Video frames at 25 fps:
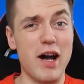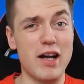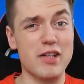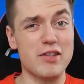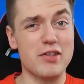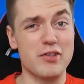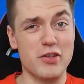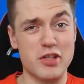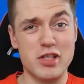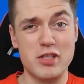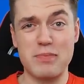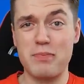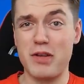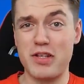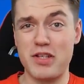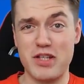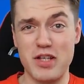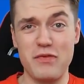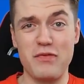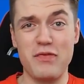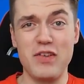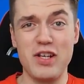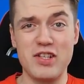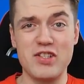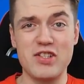bardzo
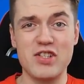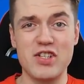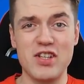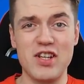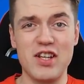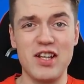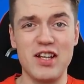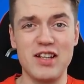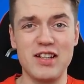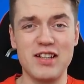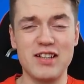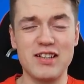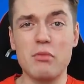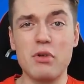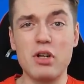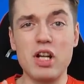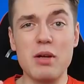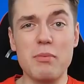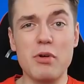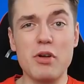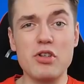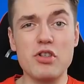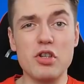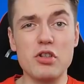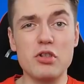specyficzne, bo na
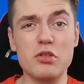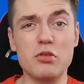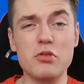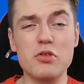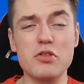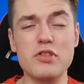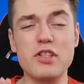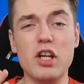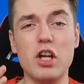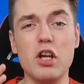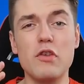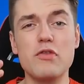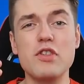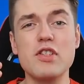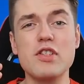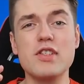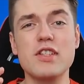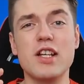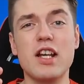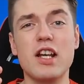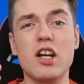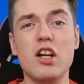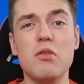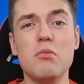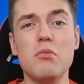początku z tego
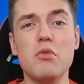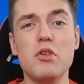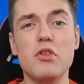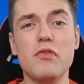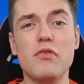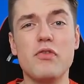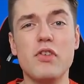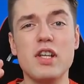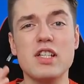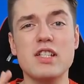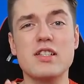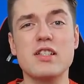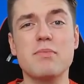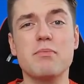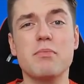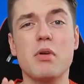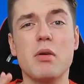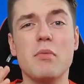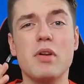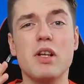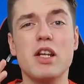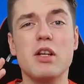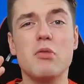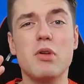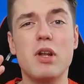wszystkiego mój widz
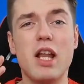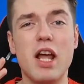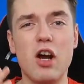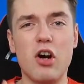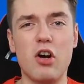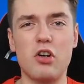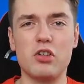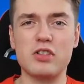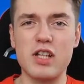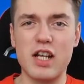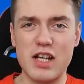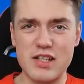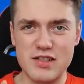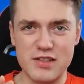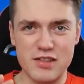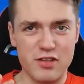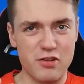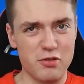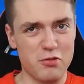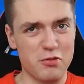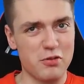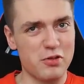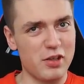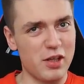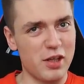pomylił Leona z
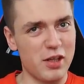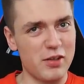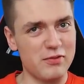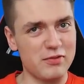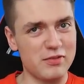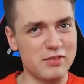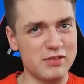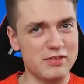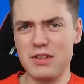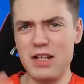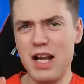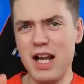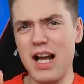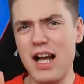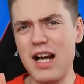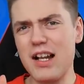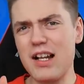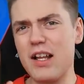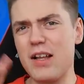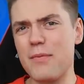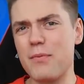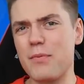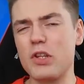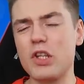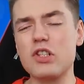Krukiem.
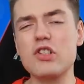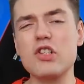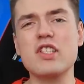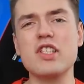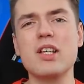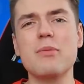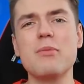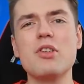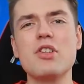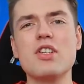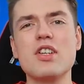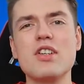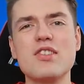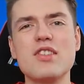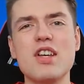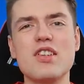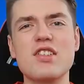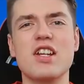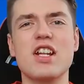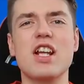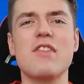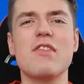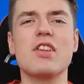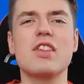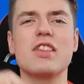Ale to czasami się
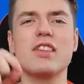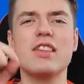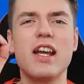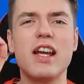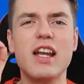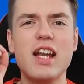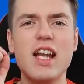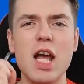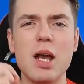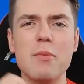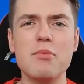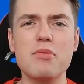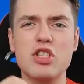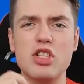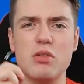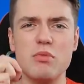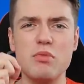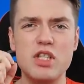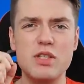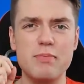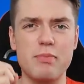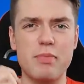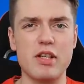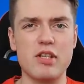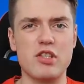zdarza nawet najlepszym
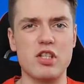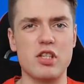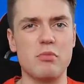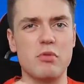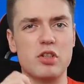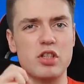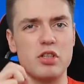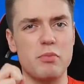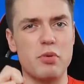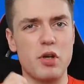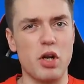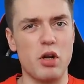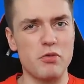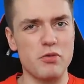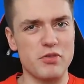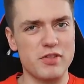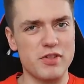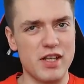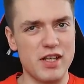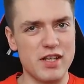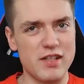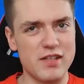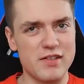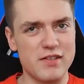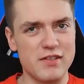specom od Brawl
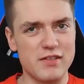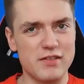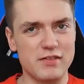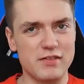Stars.